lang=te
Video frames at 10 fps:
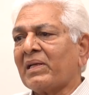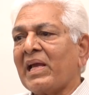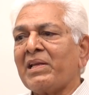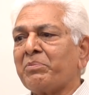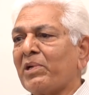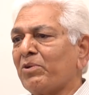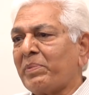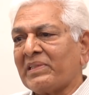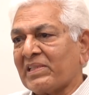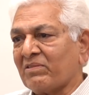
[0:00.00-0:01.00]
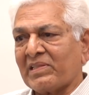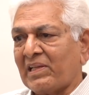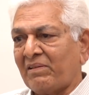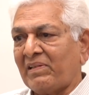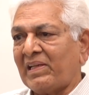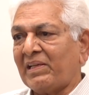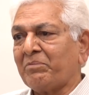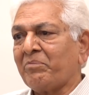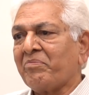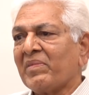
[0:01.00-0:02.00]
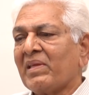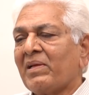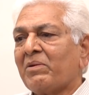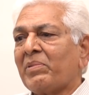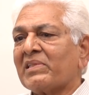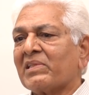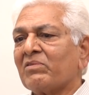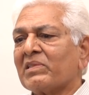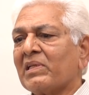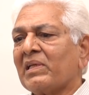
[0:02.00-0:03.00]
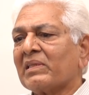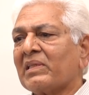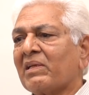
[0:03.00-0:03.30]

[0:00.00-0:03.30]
రాయనపాడు పది సంవత్సరాలు వెళ్ళా పది సంవత్సరాల